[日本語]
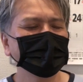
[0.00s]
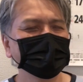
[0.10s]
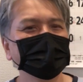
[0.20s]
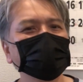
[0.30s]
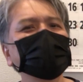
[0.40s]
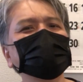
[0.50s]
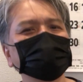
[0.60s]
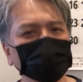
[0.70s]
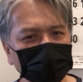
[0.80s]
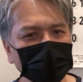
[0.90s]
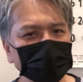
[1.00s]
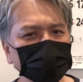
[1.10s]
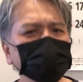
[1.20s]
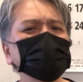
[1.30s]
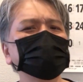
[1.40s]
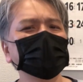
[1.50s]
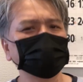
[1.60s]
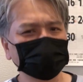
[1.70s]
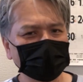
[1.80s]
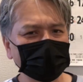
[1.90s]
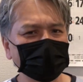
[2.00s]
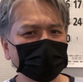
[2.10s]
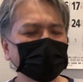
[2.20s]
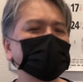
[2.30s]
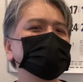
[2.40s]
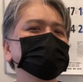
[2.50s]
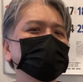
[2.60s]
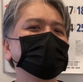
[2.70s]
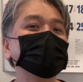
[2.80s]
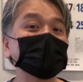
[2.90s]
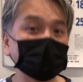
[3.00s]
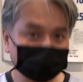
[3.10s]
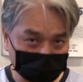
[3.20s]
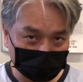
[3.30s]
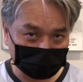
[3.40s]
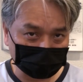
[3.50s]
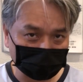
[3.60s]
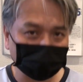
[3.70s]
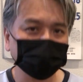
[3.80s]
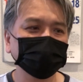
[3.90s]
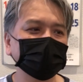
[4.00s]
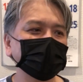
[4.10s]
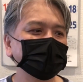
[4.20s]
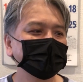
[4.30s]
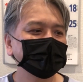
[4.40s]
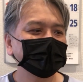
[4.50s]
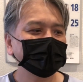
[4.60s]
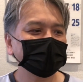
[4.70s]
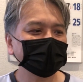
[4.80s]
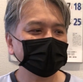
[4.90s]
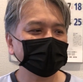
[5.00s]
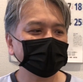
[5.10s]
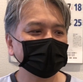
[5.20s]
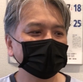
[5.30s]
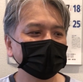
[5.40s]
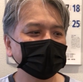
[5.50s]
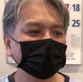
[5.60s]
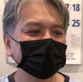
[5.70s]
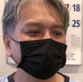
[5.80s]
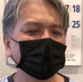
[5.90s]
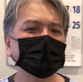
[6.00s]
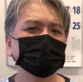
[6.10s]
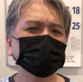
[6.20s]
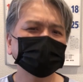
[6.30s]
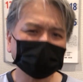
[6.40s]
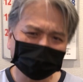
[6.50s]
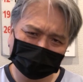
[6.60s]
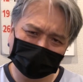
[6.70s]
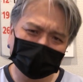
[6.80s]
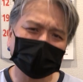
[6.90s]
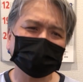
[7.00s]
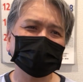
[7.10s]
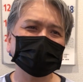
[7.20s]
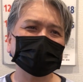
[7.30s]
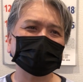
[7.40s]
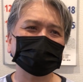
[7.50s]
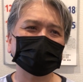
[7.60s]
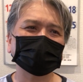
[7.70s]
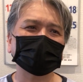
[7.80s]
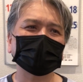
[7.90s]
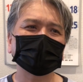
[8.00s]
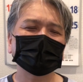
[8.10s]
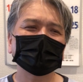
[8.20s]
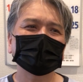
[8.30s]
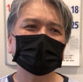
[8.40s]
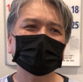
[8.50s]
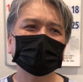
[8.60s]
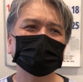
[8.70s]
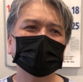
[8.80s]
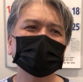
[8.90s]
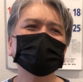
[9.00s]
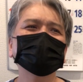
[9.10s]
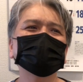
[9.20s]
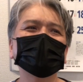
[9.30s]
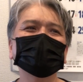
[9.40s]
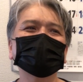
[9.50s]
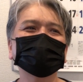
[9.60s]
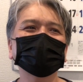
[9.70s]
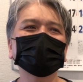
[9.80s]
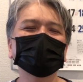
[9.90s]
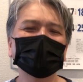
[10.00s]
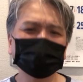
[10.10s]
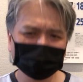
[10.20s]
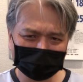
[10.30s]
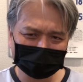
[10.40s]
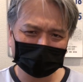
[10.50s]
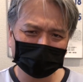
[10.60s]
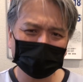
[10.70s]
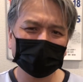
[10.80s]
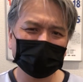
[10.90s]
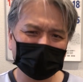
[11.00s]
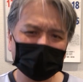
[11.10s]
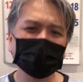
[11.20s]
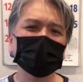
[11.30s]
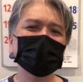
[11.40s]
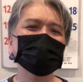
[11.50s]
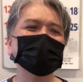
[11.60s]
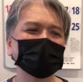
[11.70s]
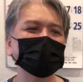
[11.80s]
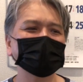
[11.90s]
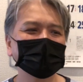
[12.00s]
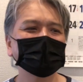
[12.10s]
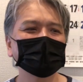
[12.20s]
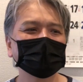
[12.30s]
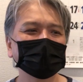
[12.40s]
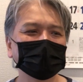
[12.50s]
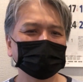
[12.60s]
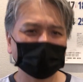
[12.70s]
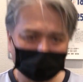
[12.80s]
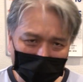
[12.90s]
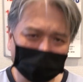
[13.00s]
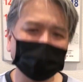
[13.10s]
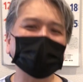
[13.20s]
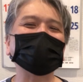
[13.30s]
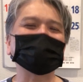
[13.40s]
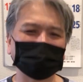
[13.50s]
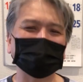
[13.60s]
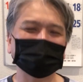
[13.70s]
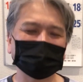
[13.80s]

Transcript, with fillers: うん、で価格もね、スーパーとかで買うよりは安いということで、えー、まあむちゃくちゃ安いかって言われたら、えーまあ、安く売られてる商品もあるんですけども、平均的にはね、えー、まあまあのお値段で